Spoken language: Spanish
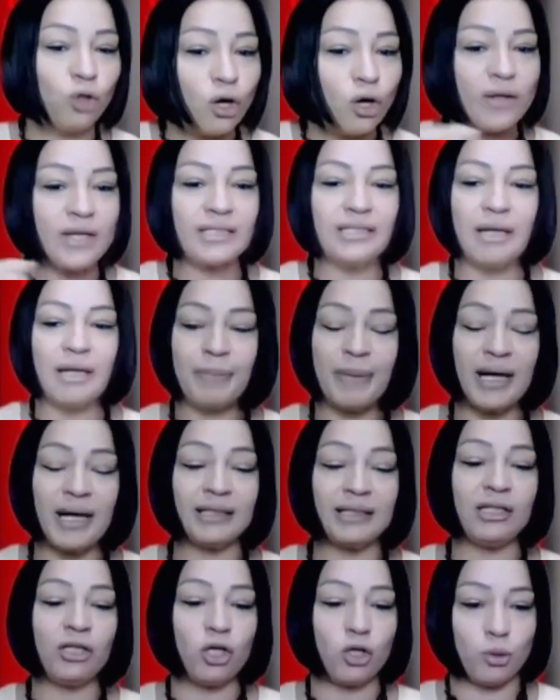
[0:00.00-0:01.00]
toda esa
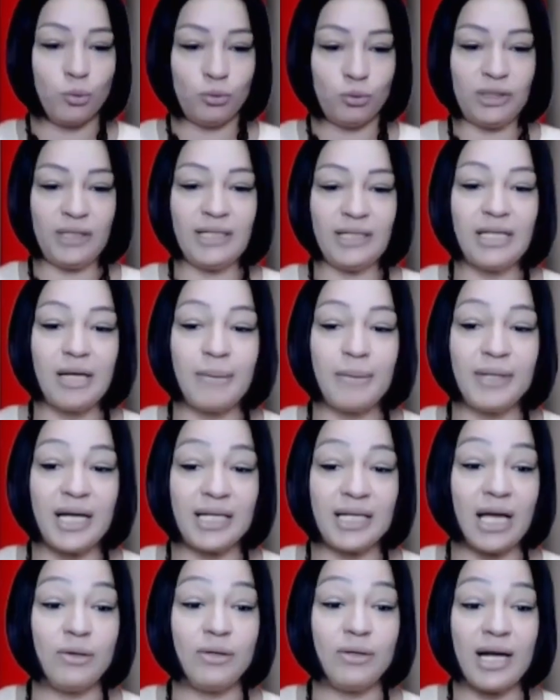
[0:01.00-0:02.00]
parte, que como ustedes saben,
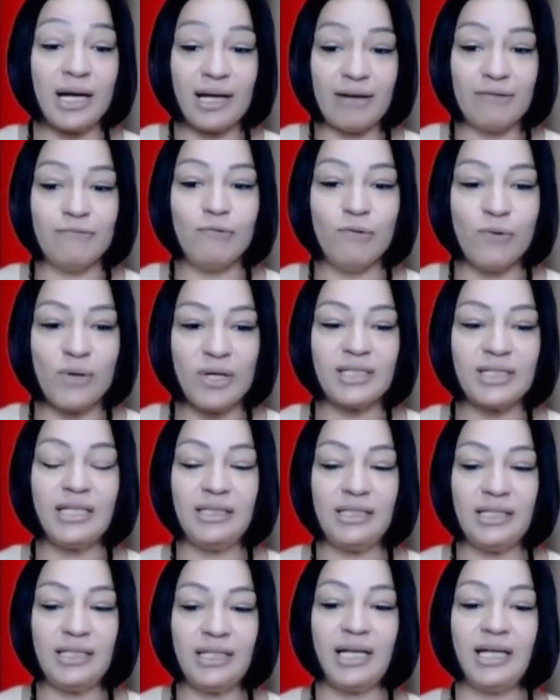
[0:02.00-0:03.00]
aquí hay una gran fuerza
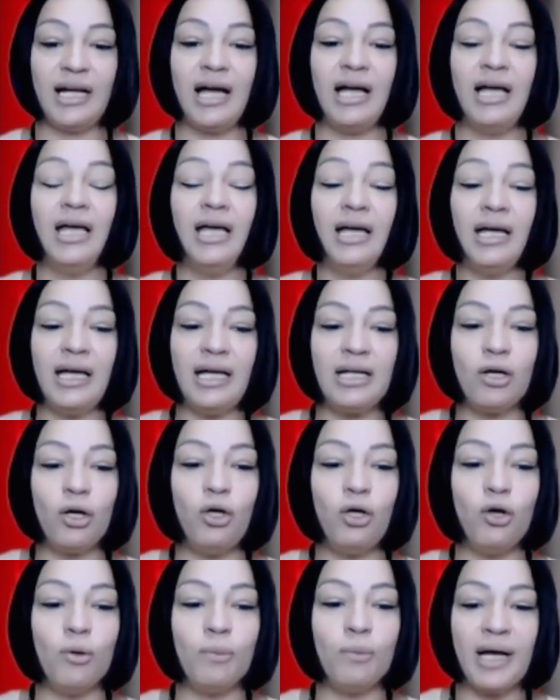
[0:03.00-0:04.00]
indígena en
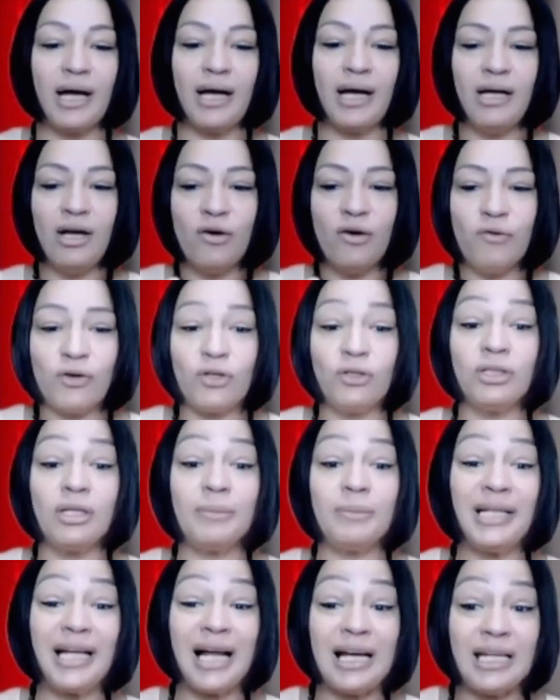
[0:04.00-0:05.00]
Colombia, fueron
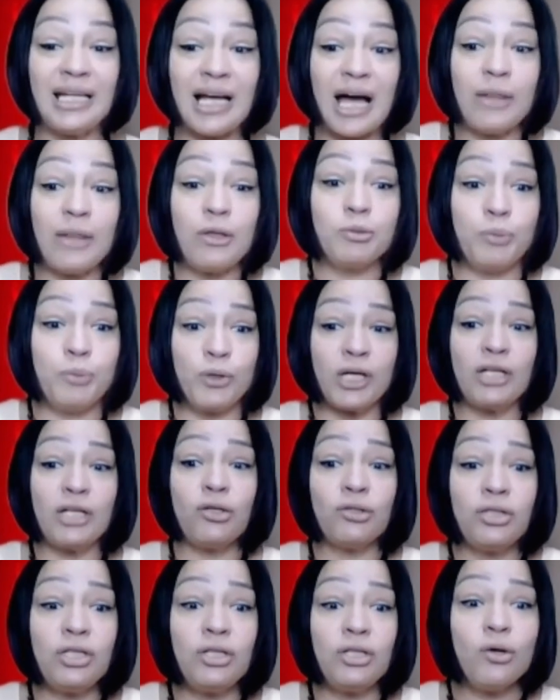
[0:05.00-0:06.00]
también aliados porque
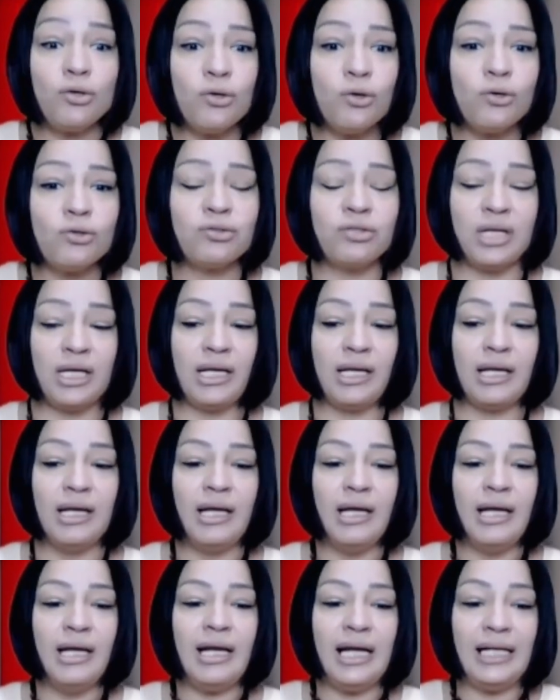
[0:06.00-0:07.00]
ellos sí conocen
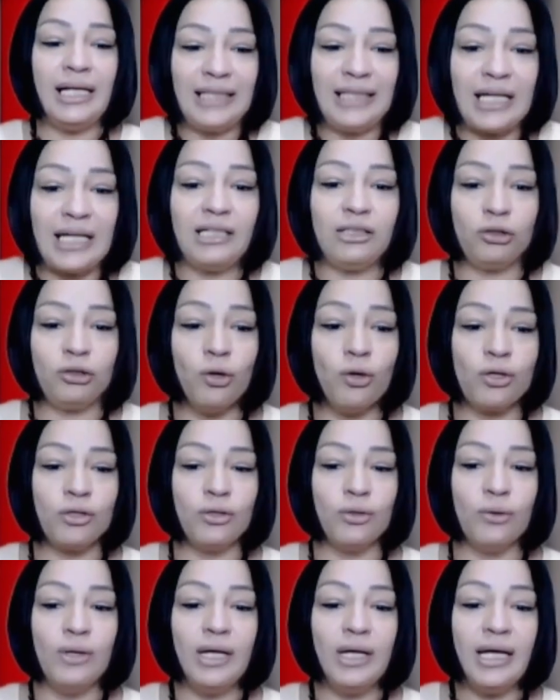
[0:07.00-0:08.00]
el
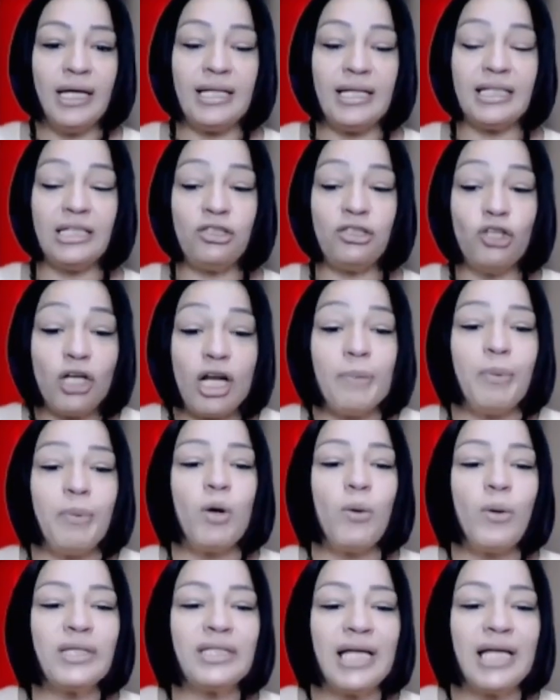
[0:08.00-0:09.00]
territorio. Es decir, yo le
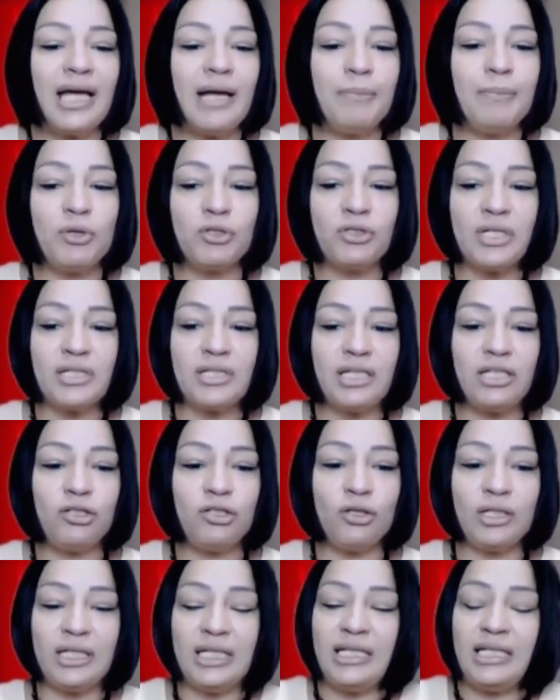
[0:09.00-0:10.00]
pongo este ejemplo
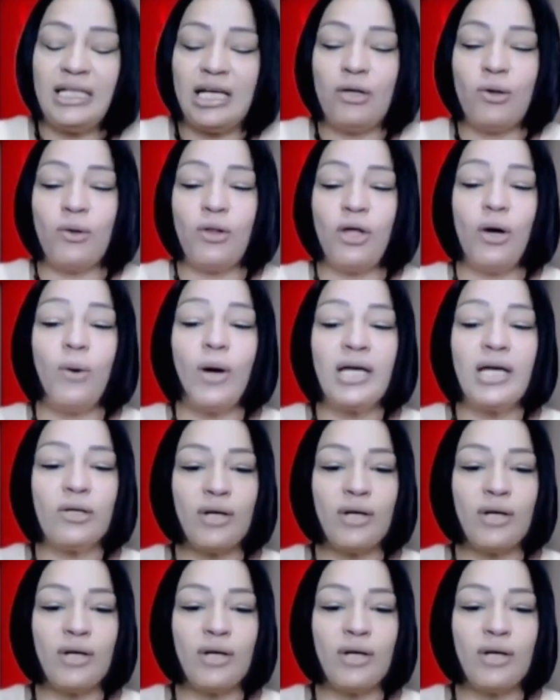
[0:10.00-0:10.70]
sencillo y, que lo dejo